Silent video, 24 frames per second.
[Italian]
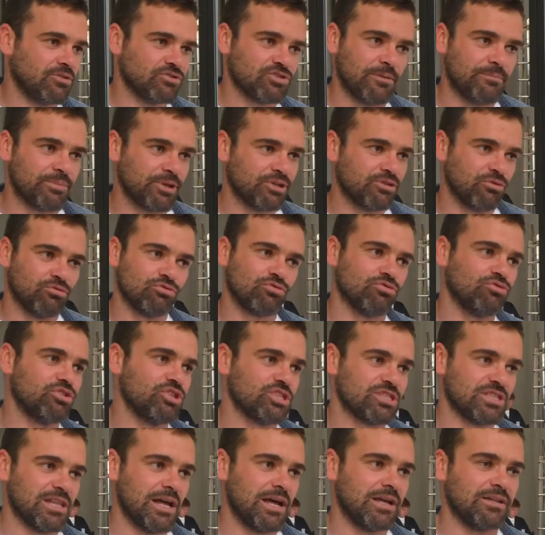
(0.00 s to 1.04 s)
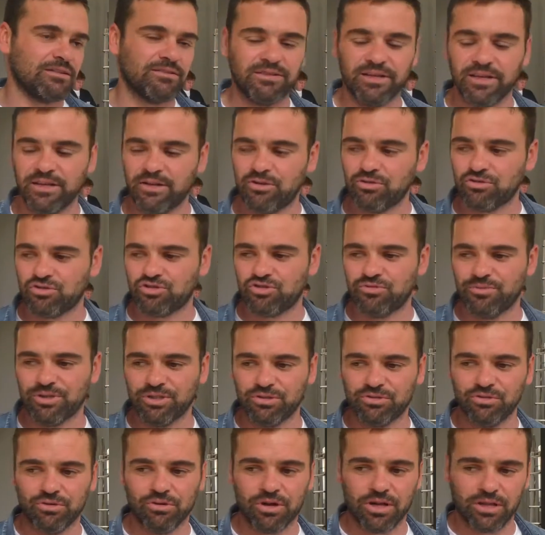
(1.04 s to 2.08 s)
sempre tenuto distante il
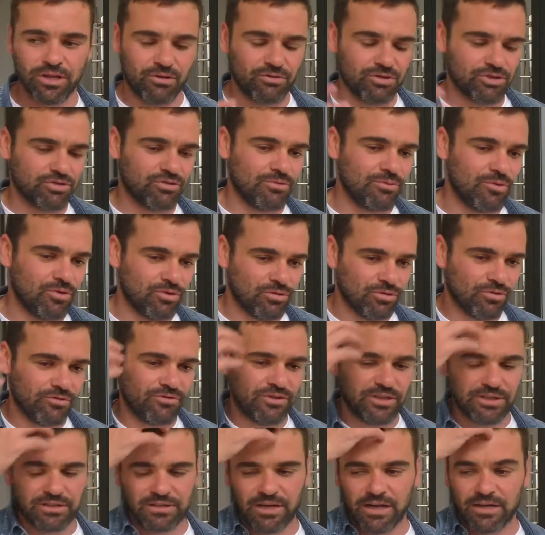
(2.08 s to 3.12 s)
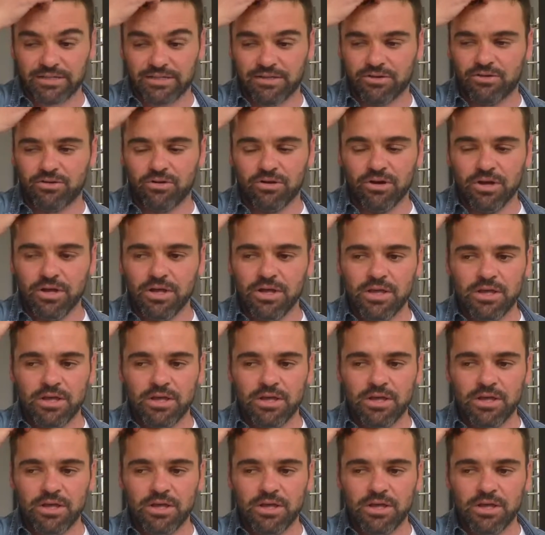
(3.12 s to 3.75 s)
consumatore da questo mondo fantastico,